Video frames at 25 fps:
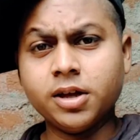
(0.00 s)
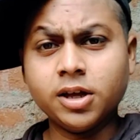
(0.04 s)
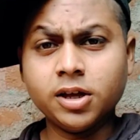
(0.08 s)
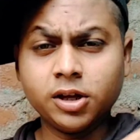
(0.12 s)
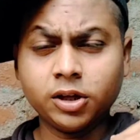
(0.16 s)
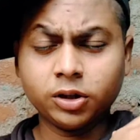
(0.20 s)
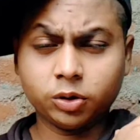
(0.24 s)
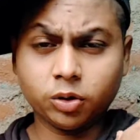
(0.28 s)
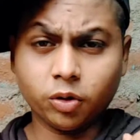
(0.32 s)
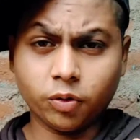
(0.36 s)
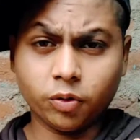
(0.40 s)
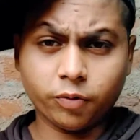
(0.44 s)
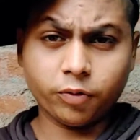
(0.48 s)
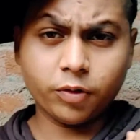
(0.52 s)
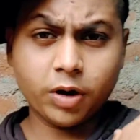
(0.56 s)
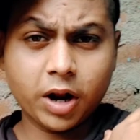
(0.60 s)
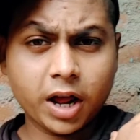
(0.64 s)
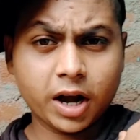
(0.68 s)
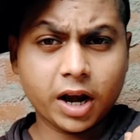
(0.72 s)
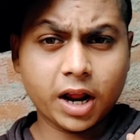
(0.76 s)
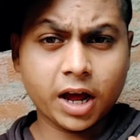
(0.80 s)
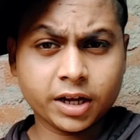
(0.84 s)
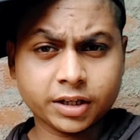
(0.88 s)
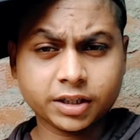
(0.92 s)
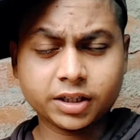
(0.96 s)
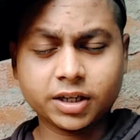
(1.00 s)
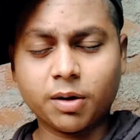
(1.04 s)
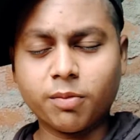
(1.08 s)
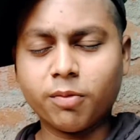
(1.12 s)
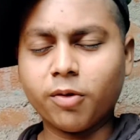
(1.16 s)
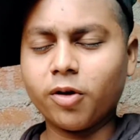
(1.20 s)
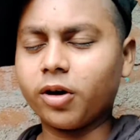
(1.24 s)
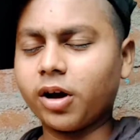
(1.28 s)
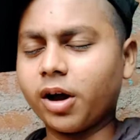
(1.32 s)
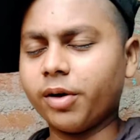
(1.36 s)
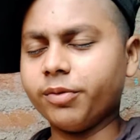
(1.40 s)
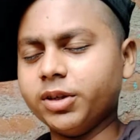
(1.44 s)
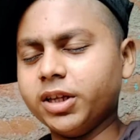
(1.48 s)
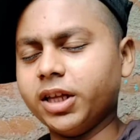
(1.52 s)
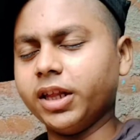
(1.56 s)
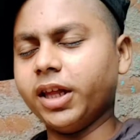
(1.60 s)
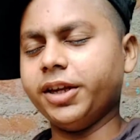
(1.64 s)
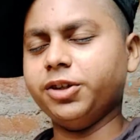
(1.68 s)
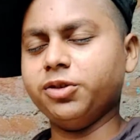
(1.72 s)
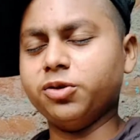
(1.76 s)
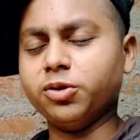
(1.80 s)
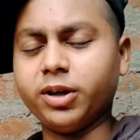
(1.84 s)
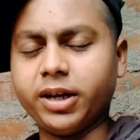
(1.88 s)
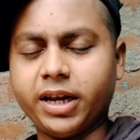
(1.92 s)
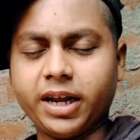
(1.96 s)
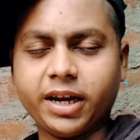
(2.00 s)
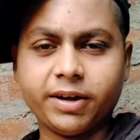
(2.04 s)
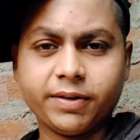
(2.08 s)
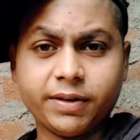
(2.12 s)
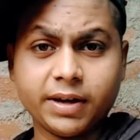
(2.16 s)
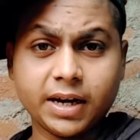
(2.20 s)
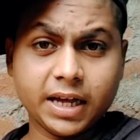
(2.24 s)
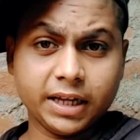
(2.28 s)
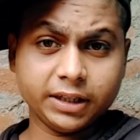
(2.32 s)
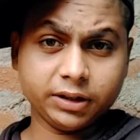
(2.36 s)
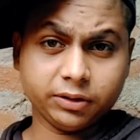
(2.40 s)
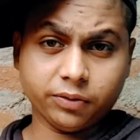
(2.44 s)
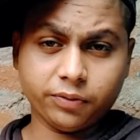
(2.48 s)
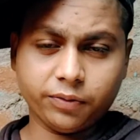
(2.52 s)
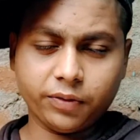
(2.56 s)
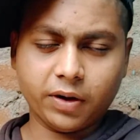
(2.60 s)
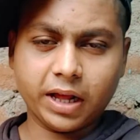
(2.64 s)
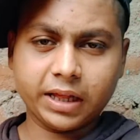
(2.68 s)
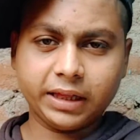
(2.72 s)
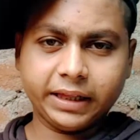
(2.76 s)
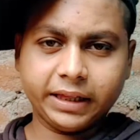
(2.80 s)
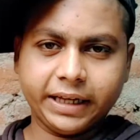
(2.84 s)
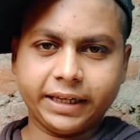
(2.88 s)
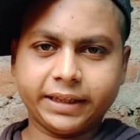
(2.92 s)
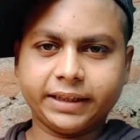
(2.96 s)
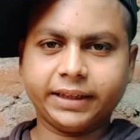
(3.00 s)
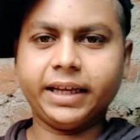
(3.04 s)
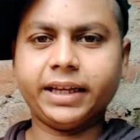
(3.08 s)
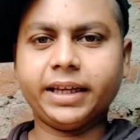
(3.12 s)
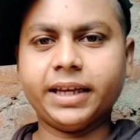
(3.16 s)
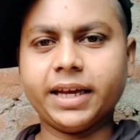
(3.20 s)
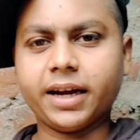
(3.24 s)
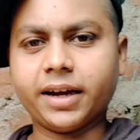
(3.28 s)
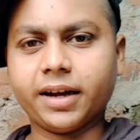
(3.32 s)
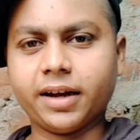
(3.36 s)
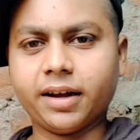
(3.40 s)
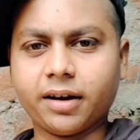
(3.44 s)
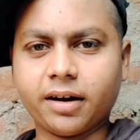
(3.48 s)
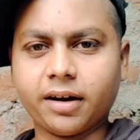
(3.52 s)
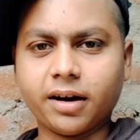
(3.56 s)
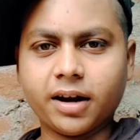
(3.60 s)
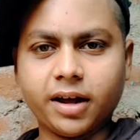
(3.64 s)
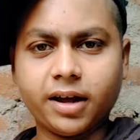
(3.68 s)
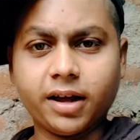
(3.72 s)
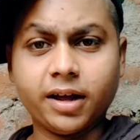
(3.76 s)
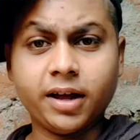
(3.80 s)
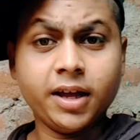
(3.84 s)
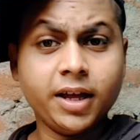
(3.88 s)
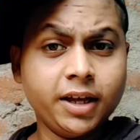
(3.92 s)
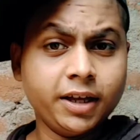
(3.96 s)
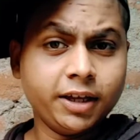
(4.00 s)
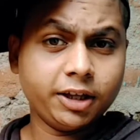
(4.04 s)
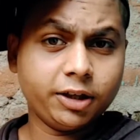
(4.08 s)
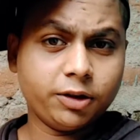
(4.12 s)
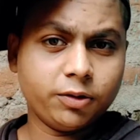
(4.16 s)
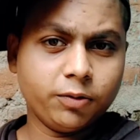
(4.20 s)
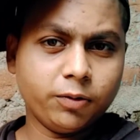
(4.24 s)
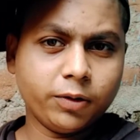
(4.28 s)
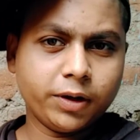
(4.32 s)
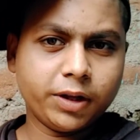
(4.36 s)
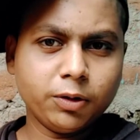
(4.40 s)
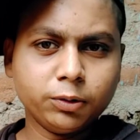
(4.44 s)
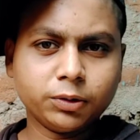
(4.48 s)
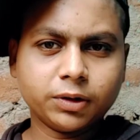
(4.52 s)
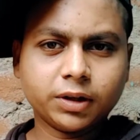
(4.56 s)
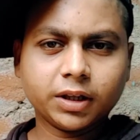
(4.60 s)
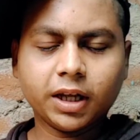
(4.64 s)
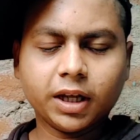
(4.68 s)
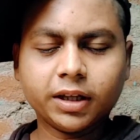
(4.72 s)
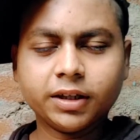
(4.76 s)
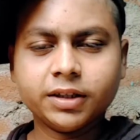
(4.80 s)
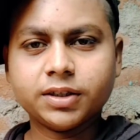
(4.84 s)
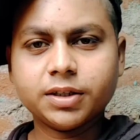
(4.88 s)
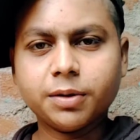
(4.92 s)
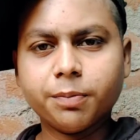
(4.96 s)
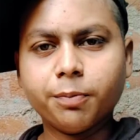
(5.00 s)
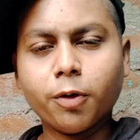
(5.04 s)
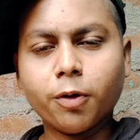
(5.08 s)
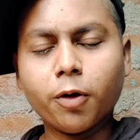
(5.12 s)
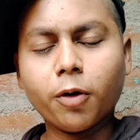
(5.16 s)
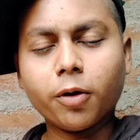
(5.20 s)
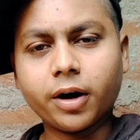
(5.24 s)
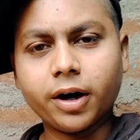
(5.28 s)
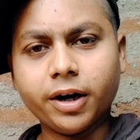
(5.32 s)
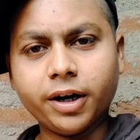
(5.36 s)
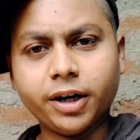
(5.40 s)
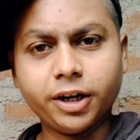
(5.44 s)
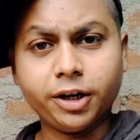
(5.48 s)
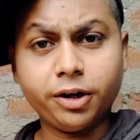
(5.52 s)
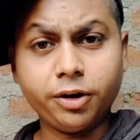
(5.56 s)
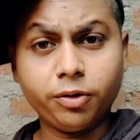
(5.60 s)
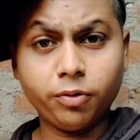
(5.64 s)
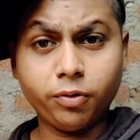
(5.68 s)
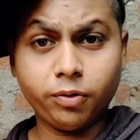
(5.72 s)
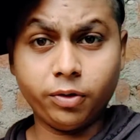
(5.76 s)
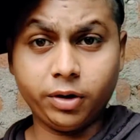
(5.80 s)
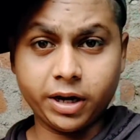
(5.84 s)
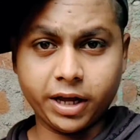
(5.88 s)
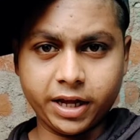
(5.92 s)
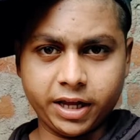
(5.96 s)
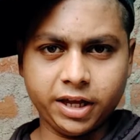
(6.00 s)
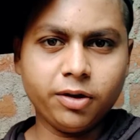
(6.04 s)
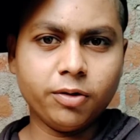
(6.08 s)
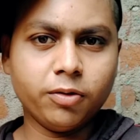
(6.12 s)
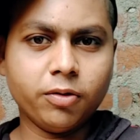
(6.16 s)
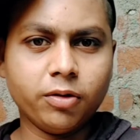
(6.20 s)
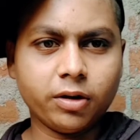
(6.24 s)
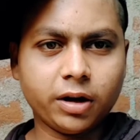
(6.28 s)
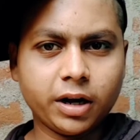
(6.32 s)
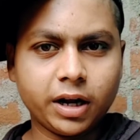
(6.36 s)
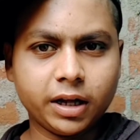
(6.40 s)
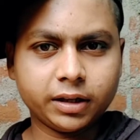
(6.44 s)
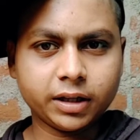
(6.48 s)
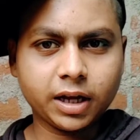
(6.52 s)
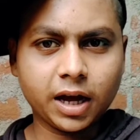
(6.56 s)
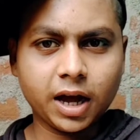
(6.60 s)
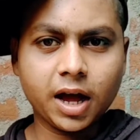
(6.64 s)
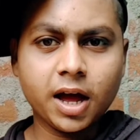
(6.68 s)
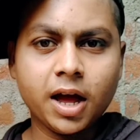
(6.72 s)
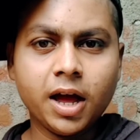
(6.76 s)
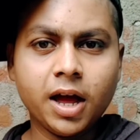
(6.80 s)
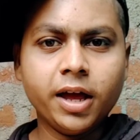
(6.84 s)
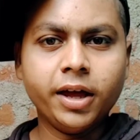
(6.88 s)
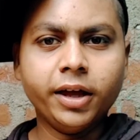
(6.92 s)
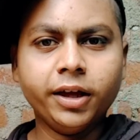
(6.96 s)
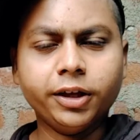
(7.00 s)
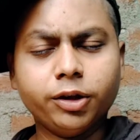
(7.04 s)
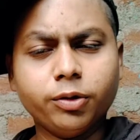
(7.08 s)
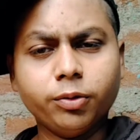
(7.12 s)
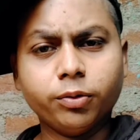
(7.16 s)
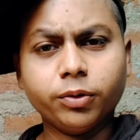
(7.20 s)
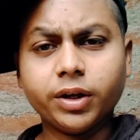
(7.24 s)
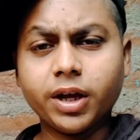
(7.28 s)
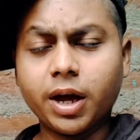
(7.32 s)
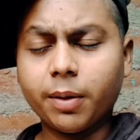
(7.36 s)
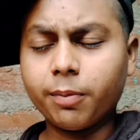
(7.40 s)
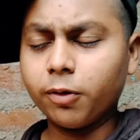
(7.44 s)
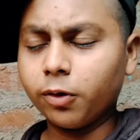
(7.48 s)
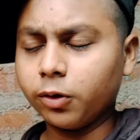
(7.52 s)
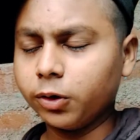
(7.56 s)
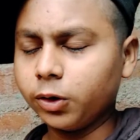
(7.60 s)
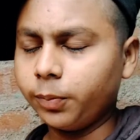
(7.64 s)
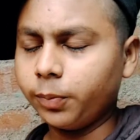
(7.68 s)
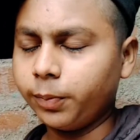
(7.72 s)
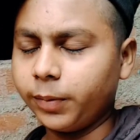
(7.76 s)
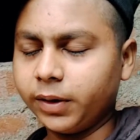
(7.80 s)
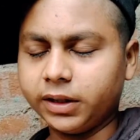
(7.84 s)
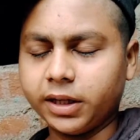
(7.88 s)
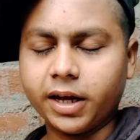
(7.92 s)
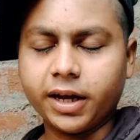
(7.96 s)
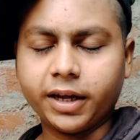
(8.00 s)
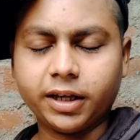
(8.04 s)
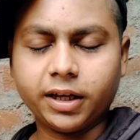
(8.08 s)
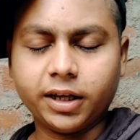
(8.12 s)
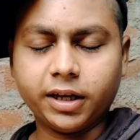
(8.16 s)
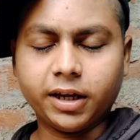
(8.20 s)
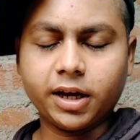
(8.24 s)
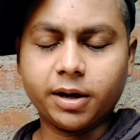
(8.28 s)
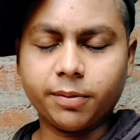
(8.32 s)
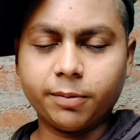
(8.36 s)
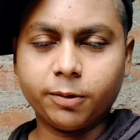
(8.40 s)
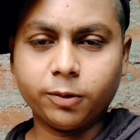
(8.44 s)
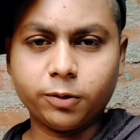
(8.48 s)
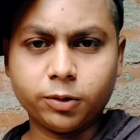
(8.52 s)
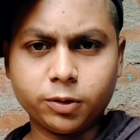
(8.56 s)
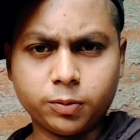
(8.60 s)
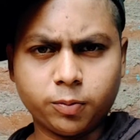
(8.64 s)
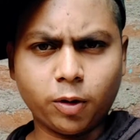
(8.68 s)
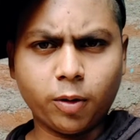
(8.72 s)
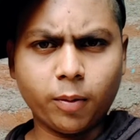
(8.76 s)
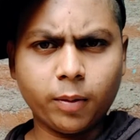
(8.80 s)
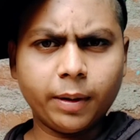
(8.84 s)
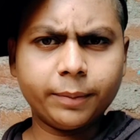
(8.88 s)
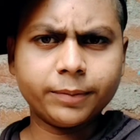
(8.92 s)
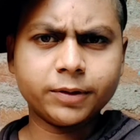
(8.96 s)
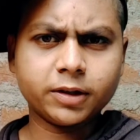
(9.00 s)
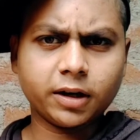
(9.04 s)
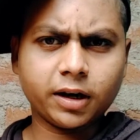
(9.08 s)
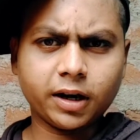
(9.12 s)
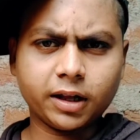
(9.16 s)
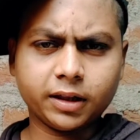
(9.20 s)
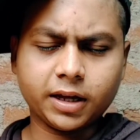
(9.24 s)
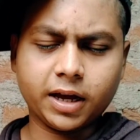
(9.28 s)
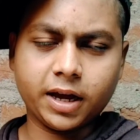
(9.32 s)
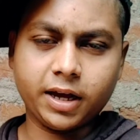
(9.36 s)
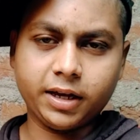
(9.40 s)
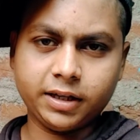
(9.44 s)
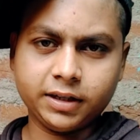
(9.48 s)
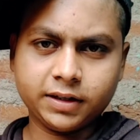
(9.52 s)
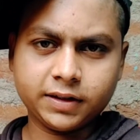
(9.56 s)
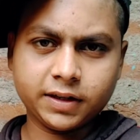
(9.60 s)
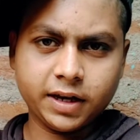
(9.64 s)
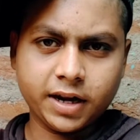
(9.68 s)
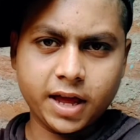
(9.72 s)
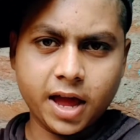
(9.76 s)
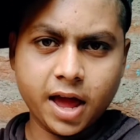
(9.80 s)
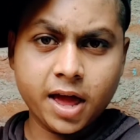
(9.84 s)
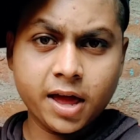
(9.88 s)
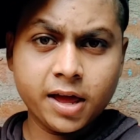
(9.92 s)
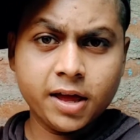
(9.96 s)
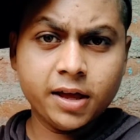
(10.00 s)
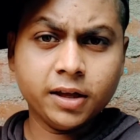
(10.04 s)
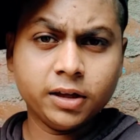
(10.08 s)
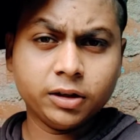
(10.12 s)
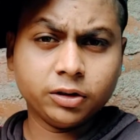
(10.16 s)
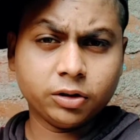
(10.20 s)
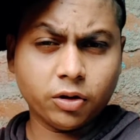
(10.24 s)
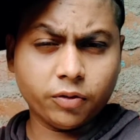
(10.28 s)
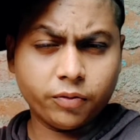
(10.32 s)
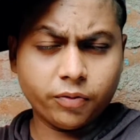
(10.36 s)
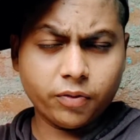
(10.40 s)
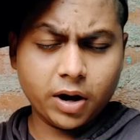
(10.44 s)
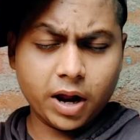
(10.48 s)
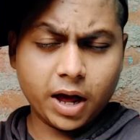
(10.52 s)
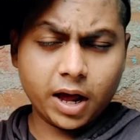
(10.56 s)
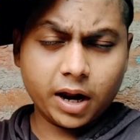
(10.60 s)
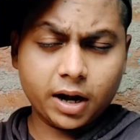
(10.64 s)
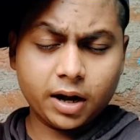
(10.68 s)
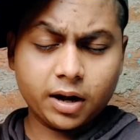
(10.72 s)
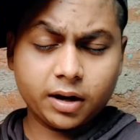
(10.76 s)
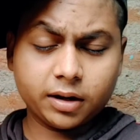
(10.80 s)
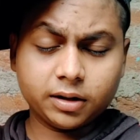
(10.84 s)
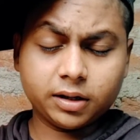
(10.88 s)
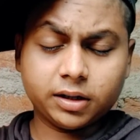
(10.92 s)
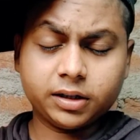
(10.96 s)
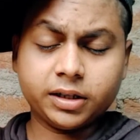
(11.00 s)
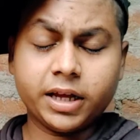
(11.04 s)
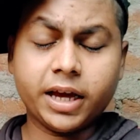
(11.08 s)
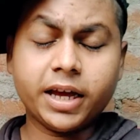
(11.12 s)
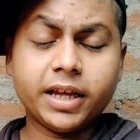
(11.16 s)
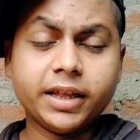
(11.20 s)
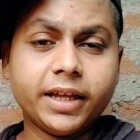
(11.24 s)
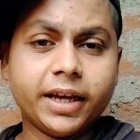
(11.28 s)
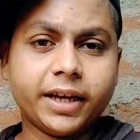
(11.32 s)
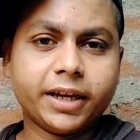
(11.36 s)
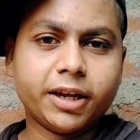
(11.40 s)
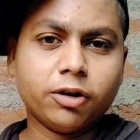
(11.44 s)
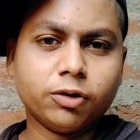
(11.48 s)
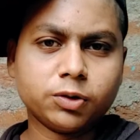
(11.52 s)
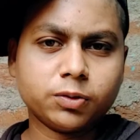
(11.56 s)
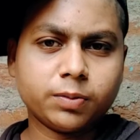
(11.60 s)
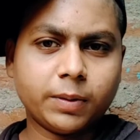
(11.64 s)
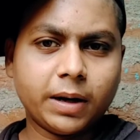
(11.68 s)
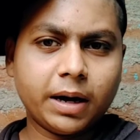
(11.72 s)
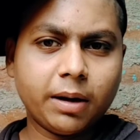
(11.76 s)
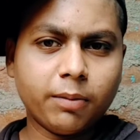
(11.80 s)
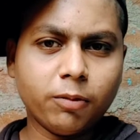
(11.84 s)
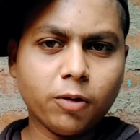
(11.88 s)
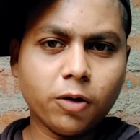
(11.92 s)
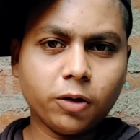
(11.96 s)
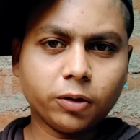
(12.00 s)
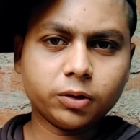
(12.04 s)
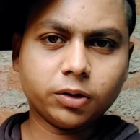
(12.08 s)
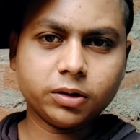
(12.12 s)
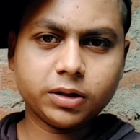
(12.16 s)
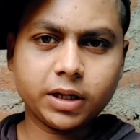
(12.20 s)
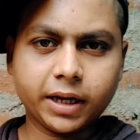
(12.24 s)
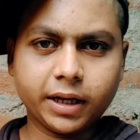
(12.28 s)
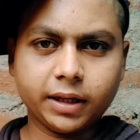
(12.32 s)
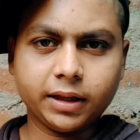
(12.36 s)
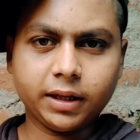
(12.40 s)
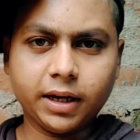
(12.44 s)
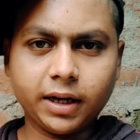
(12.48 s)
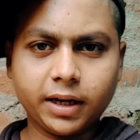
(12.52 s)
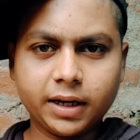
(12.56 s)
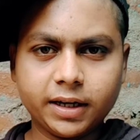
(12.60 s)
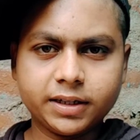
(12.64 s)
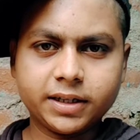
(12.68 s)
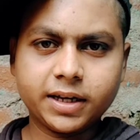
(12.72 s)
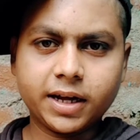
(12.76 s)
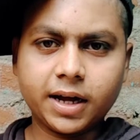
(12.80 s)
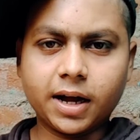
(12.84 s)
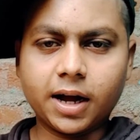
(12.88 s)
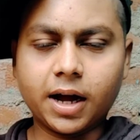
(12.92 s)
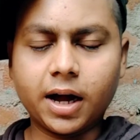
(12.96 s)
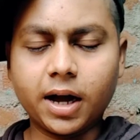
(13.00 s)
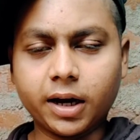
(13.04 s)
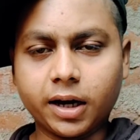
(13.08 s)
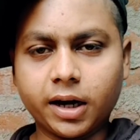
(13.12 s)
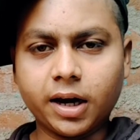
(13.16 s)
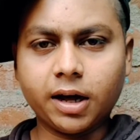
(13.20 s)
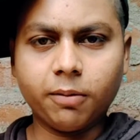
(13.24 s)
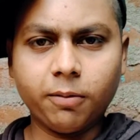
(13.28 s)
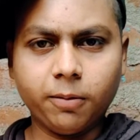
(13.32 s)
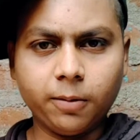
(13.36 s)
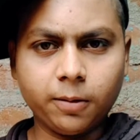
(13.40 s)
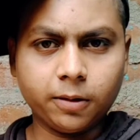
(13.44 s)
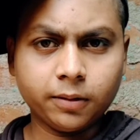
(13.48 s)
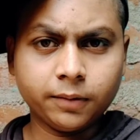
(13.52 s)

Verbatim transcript: तो फिलहाल आज का ब्लॉग काफ़ी ज़्यादा इन्जॉय आने वाला है तो फिलहाल देखते हैं क्या करना है क्योंकि उतना दिन से ब्लॉग कंटिन्यू नहीं हो रहा था क्योंकि आप लोगों को तो पता है कि घर में कुछ प्रॉब्लम चल रहा था इसलिए तो फिलहाल नहीं देखे उस वाला ब्लॉग तो जाके देख लीजिए अगला ब्लॉग